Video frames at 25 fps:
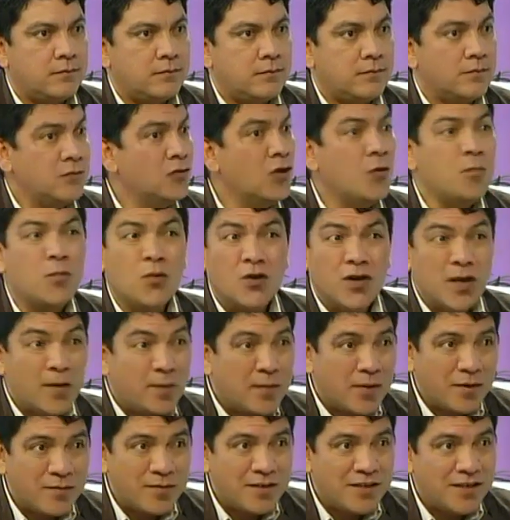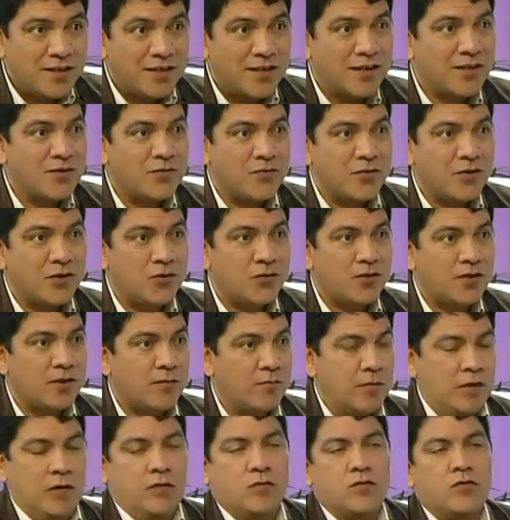No puedes permitir que un niño te...
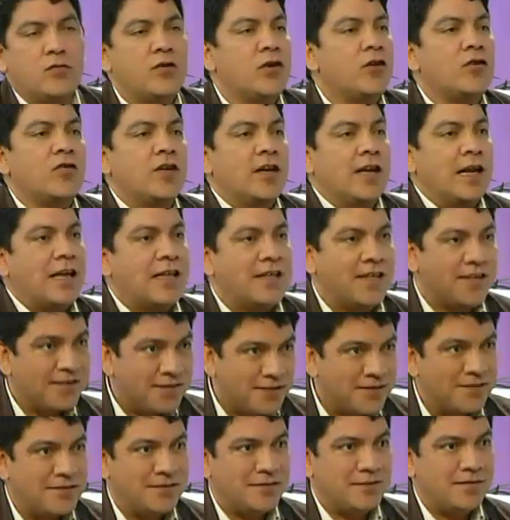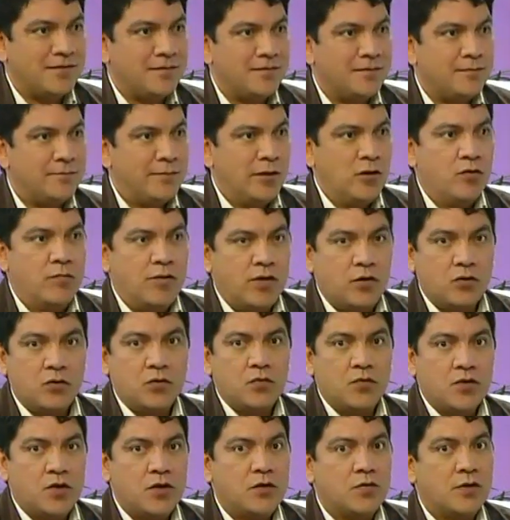Bueno, ni un niño ni nadie, pero menos
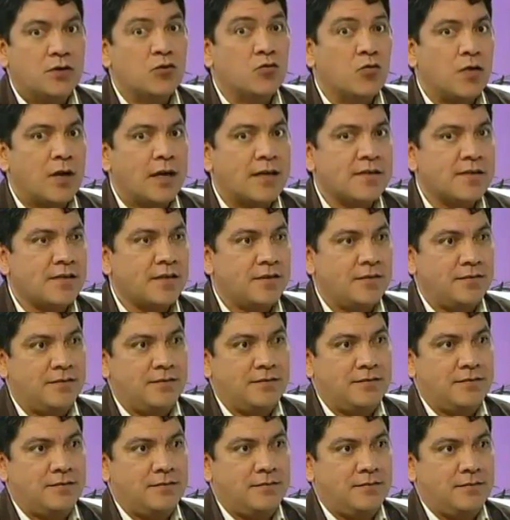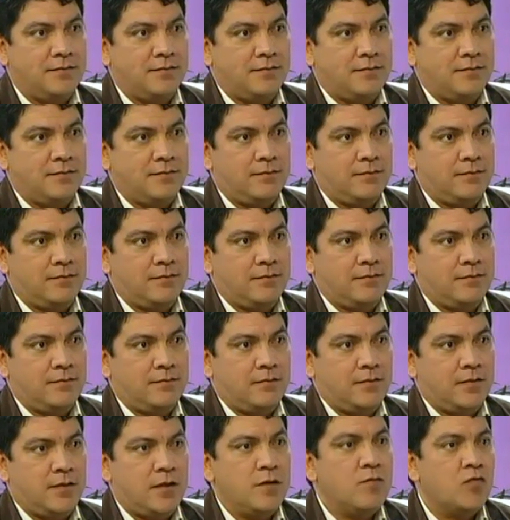tu hijo en tu casa.
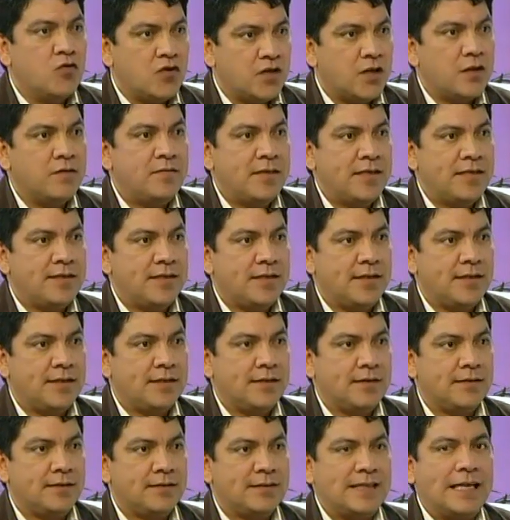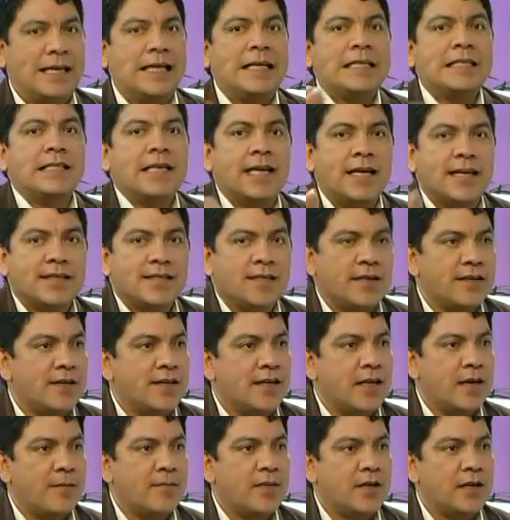Y muchas veces se entra en esa
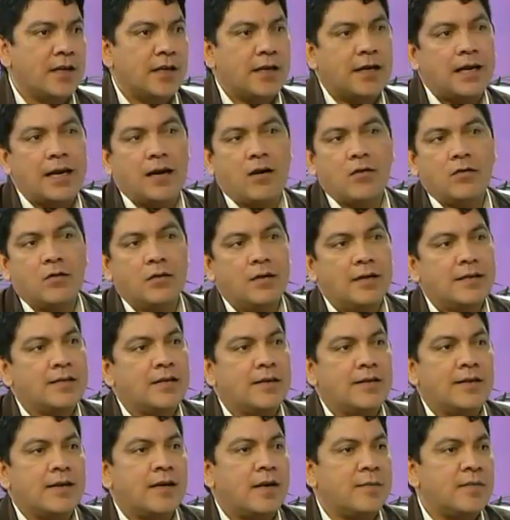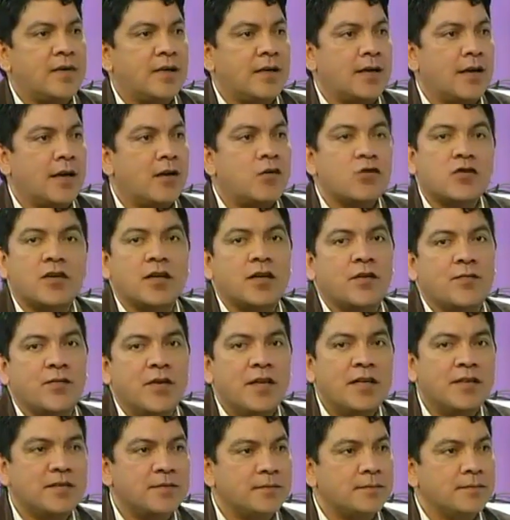dinámica y claro, esa dinámica no tiene
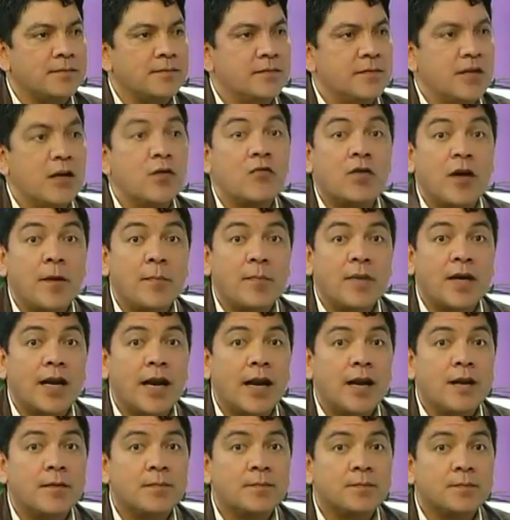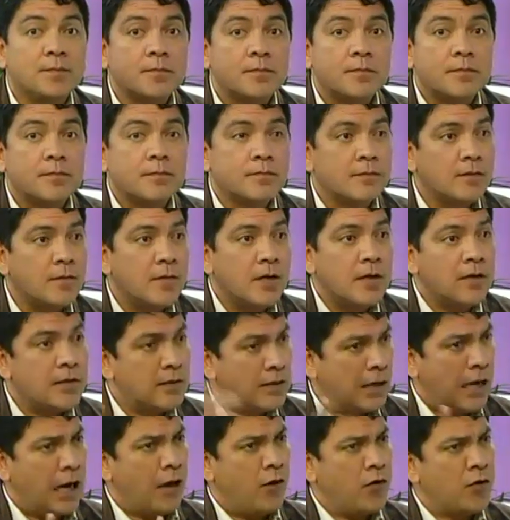fin, es una espiral.
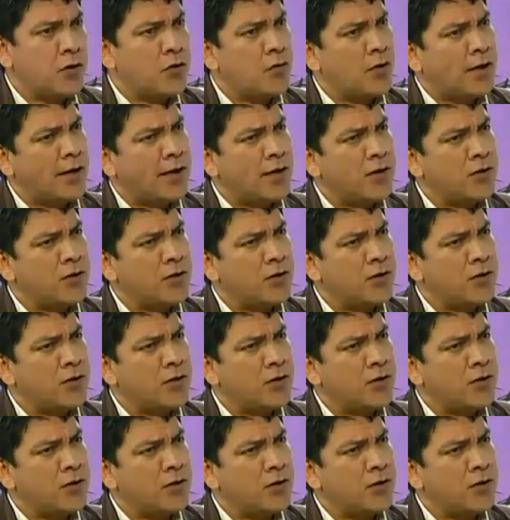¿Y, los,